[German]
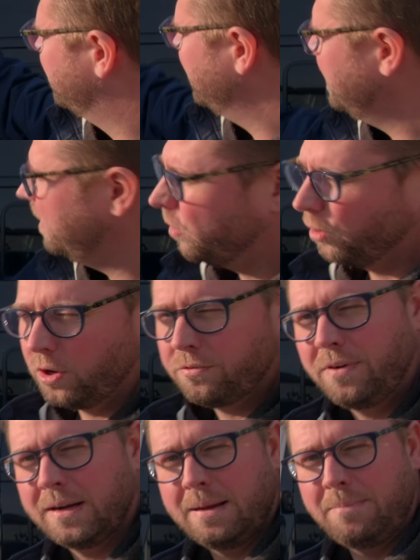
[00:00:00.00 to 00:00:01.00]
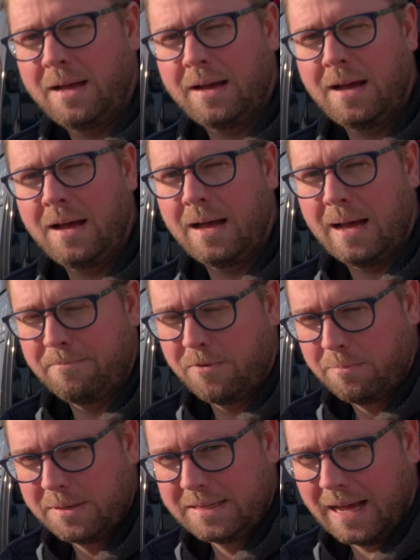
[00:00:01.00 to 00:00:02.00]
sehen, Rückfahrkamera haben
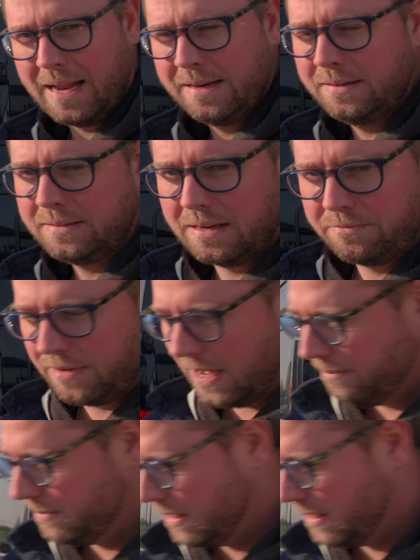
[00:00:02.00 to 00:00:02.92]
wir mit dran, denn wir haben